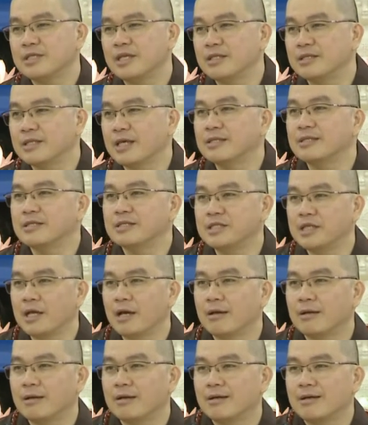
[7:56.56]
简单的
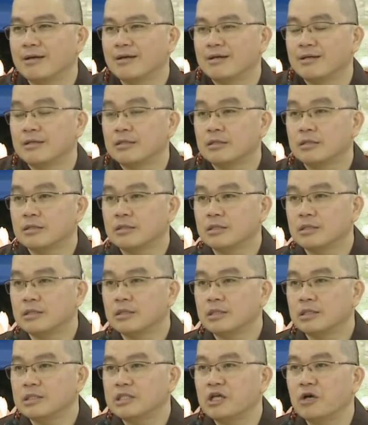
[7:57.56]
讲。
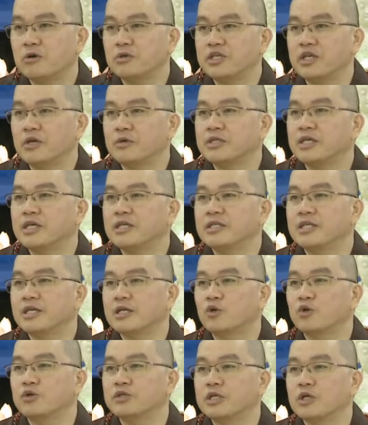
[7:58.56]
教你要天
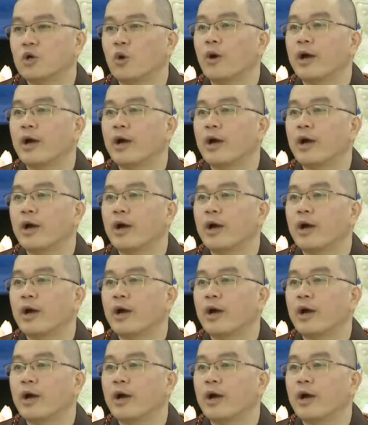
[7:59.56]
天过得